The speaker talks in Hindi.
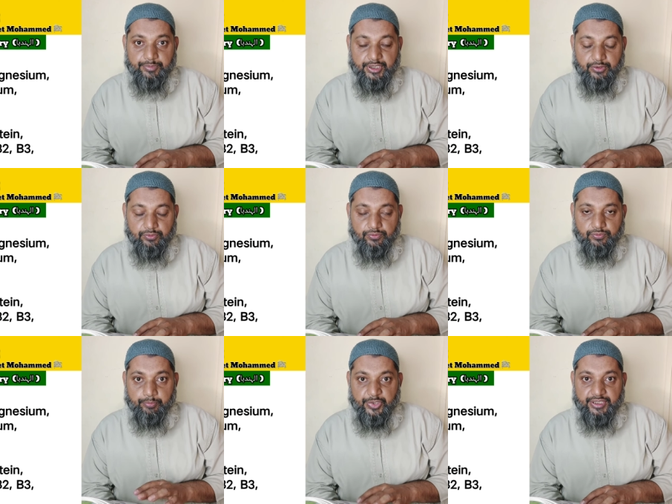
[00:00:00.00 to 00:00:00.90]
बी टू
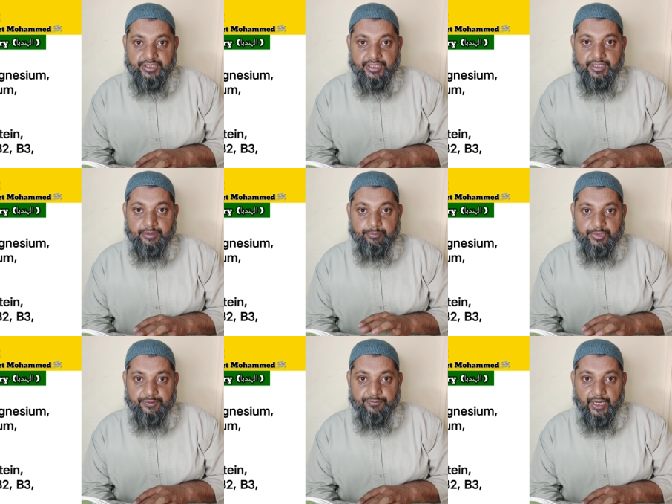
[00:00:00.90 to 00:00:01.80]
बी थ्री
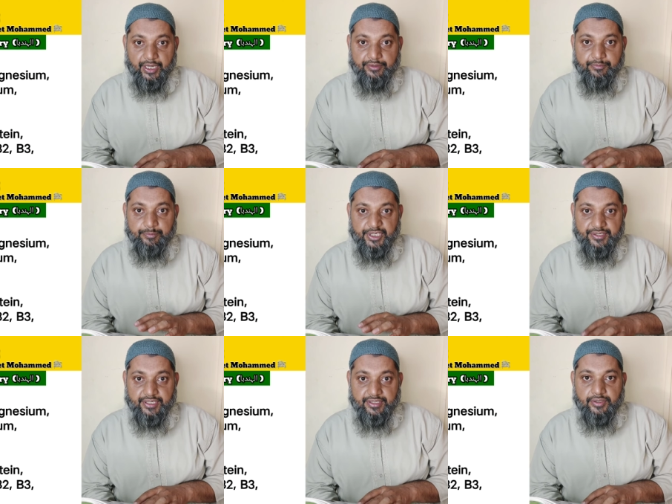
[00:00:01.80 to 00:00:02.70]
बी फाइव बी
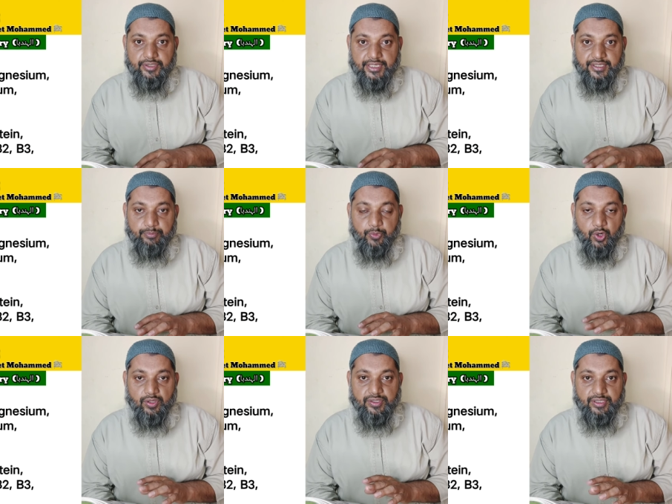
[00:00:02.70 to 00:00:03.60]
सिक्स जैसी
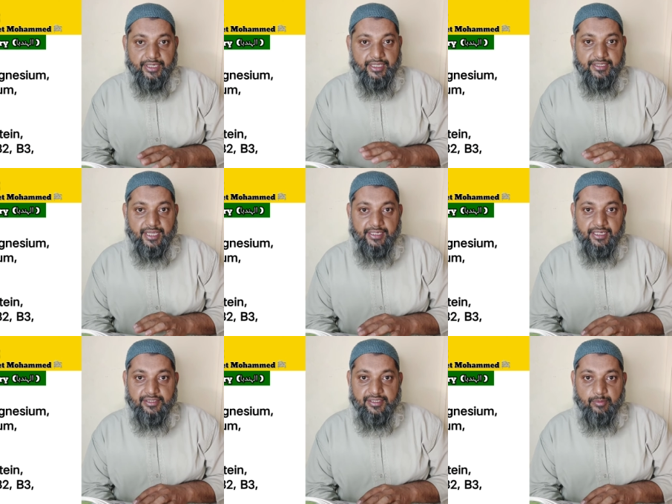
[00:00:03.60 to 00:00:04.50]
बहुत सारी गजाई
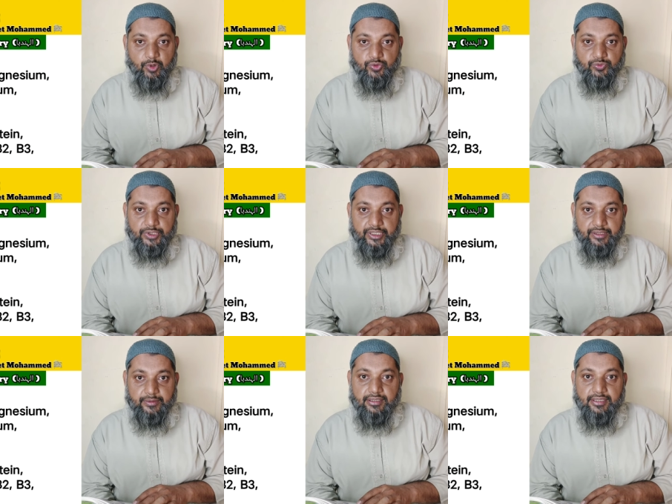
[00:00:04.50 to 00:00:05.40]
अज्जा मौजूद है
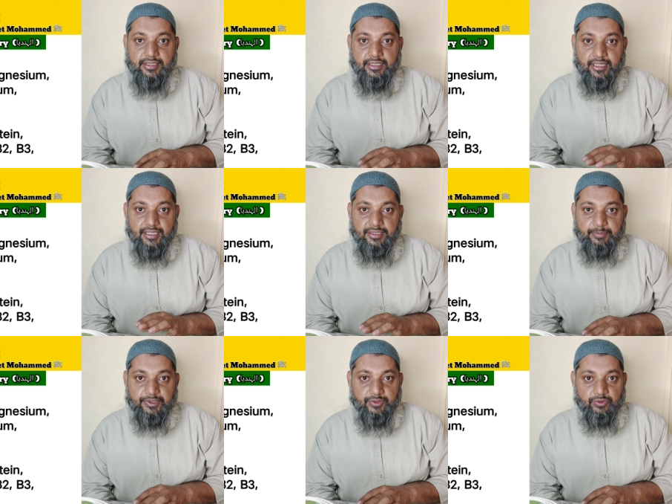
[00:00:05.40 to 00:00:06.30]
इसकी ताज़ी
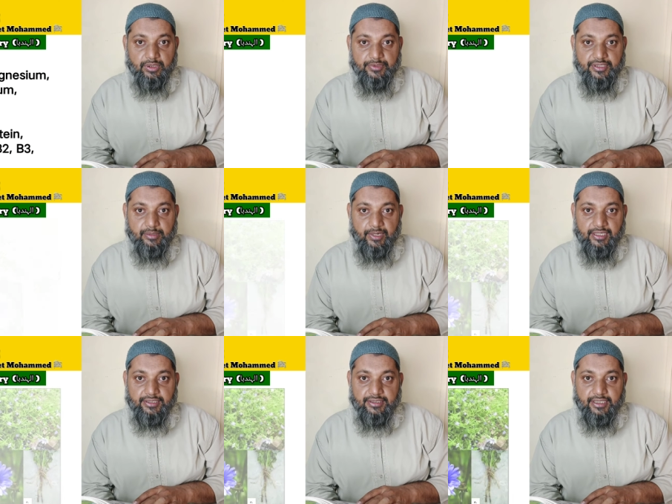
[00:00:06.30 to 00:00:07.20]
पत्तियों का भी
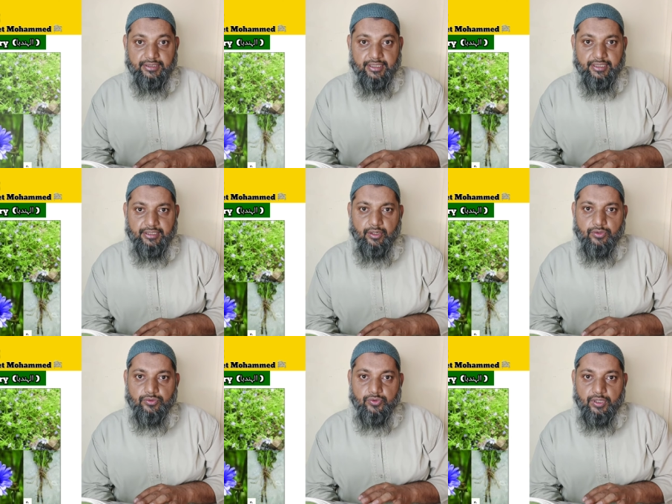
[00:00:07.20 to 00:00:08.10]
इस्तेमाल किया जाता है
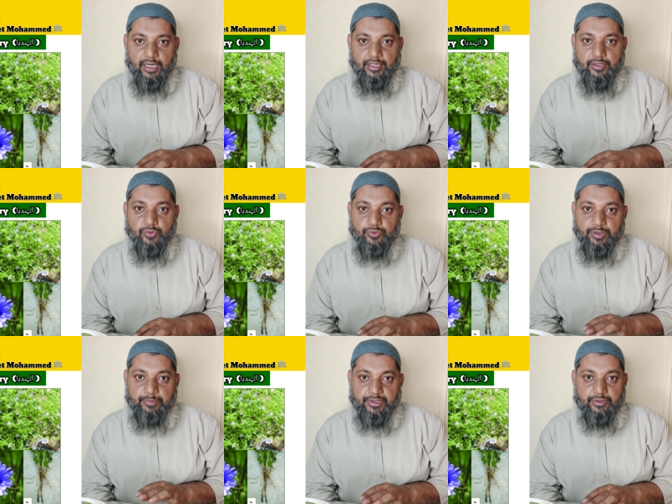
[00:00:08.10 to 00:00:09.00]
और सुखाकर
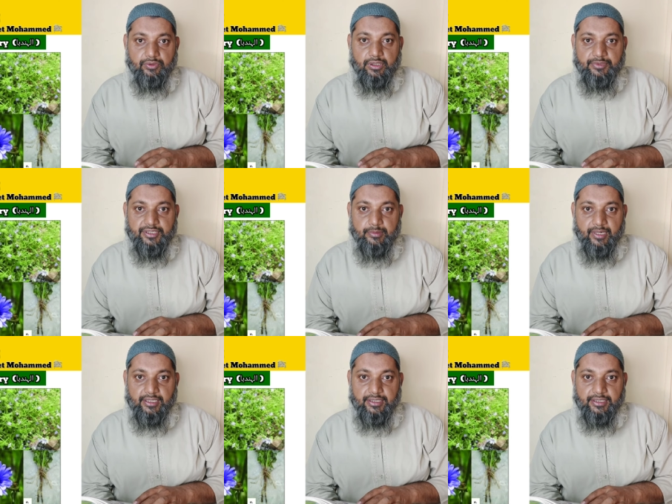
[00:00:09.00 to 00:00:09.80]
सूखी पत्तियों का भी इस्तेमाल